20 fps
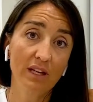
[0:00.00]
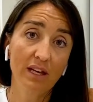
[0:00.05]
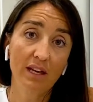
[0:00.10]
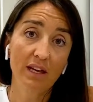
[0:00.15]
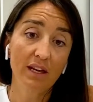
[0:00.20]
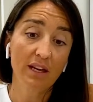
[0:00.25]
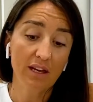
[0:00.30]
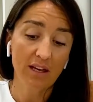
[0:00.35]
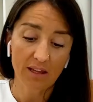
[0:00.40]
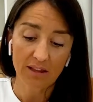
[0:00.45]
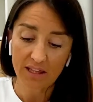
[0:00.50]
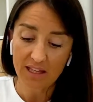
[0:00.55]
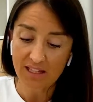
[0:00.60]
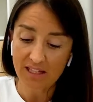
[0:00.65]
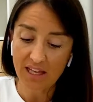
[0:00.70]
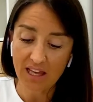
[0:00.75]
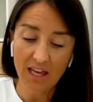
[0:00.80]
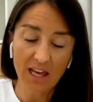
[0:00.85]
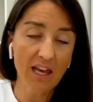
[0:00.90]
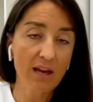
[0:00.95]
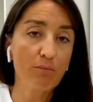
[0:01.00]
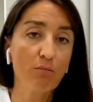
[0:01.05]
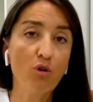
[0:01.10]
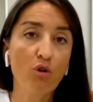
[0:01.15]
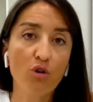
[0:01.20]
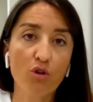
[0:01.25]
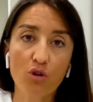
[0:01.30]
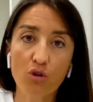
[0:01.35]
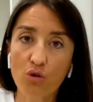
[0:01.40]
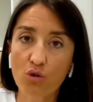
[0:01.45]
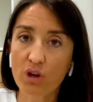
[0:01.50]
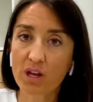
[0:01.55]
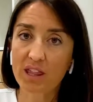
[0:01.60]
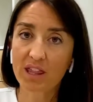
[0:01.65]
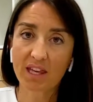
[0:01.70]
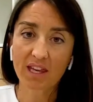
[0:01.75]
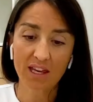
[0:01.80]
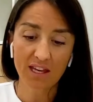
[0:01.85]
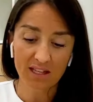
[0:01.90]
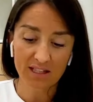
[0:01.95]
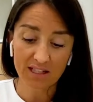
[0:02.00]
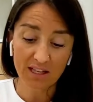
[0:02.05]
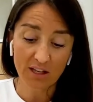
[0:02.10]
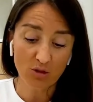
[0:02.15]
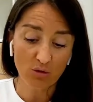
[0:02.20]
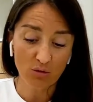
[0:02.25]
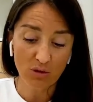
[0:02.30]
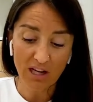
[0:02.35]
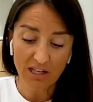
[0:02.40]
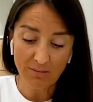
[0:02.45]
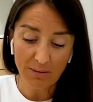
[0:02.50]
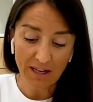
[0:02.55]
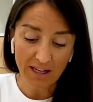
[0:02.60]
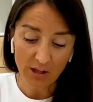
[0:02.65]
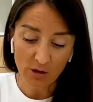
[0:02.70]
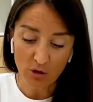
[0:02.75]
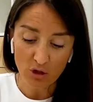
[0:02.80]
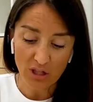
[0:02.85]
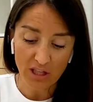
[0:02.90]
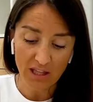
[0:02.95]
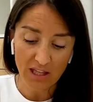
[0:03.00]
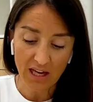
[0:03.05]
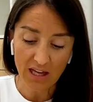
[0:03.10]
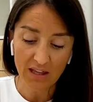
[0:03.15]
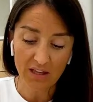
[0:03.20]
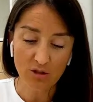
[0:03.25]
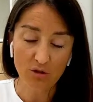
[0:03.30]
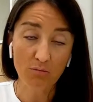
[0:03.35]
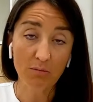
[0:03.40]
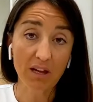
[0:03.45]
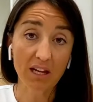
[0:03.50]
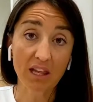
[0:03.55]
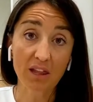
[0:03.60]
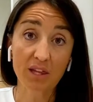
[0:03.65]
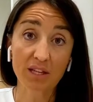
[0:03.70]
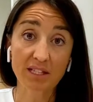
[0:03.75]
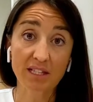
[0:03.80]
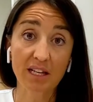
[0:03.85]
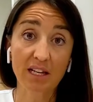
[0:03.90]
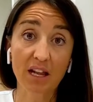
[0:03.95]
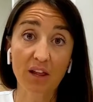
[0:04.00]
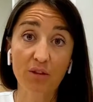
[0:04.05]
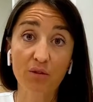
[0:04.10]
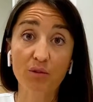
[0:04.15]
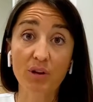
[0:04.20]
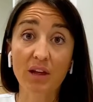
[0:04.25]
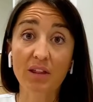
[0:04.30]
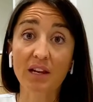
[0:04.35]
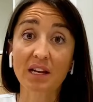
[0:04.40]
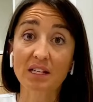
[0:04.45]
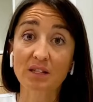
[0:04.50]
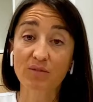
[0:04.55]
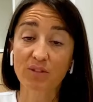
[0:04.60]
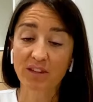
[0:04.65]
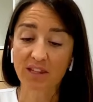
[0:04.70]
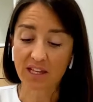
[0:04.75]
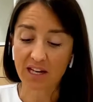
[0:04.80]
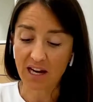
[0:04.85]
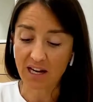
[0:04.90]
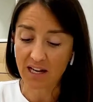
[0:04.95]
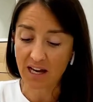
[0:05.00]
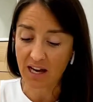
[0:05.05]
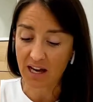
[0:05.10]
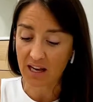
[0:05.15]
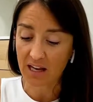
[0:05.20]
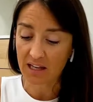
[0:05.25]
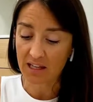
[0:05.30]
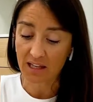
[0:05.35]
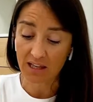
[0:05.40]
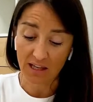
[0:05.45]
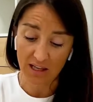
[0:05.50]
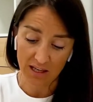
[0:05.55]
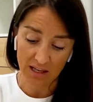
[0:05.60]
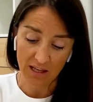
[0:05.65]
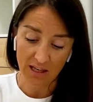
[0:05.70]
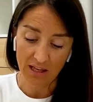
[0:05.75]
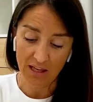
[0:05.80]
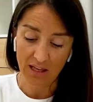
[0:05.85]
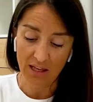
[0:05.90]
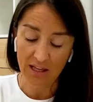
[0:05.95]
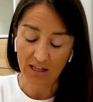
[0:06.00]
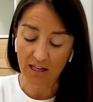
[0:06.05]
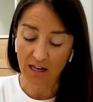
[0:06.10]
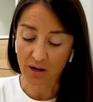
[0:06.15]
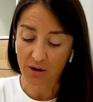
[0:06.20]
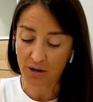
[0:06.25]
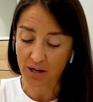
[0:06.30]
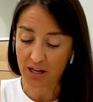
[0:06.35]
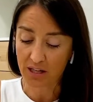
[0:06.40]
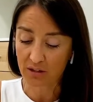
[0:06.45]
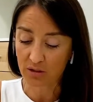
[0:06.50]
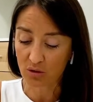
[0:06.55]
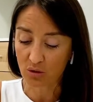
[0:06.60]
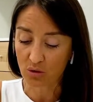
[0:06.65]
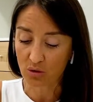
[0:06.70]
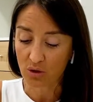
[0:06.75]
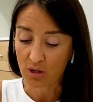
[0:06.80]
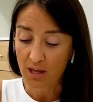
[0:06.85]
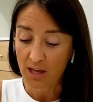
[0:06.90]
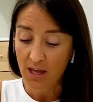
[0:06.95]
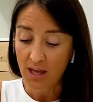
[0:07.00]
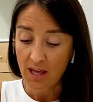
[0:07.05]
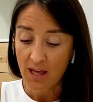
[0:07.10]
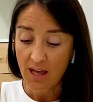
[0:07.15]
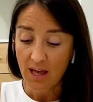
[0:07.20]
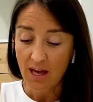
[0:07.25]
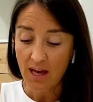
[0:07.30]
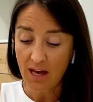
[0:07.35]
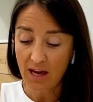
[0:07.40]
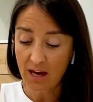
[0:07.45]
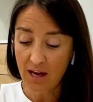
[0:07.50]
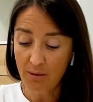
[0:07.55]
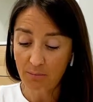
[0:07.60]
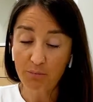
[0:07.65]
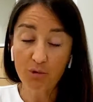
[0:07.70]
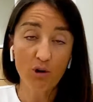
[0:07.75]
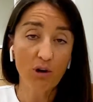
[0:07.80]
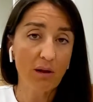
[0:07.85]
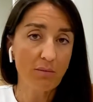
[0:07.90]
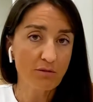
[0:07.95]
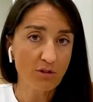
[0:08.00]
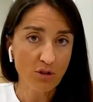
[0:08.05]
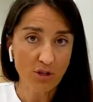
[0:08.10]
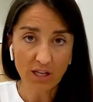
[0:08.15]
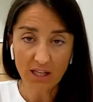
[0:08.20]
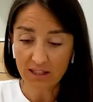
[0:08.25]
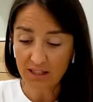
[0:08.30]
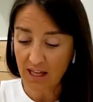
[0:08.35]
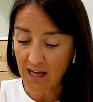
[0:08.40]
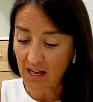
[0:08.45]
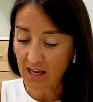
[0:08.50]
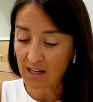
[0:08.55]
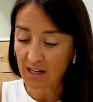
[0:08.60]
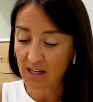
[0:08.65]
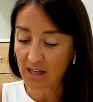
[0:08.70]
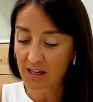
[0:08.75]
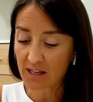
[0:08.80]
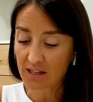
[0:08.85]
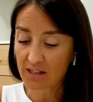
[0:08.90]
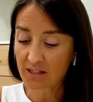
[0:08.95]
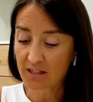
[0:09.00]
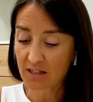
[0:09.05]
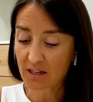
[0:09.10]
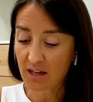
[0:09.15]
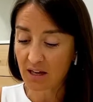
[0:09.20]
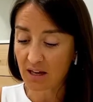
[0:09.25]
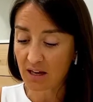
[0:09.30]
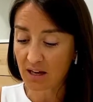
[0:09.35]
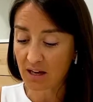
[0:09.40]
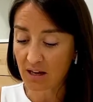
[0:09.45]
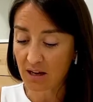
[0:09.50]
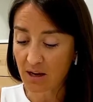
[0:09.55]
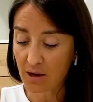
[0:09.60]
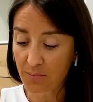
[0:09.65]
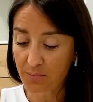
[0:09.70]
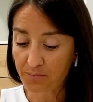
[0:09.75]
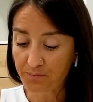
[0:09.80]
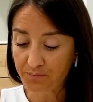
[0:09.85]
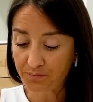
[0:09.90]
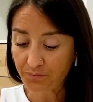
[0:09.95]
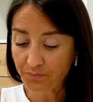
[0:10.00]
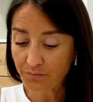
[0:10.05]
Eh, desde hemorroides, que son unas varicosidades, son varices en la zona del esfínter anal y en el recto, a prolapsos rectales, a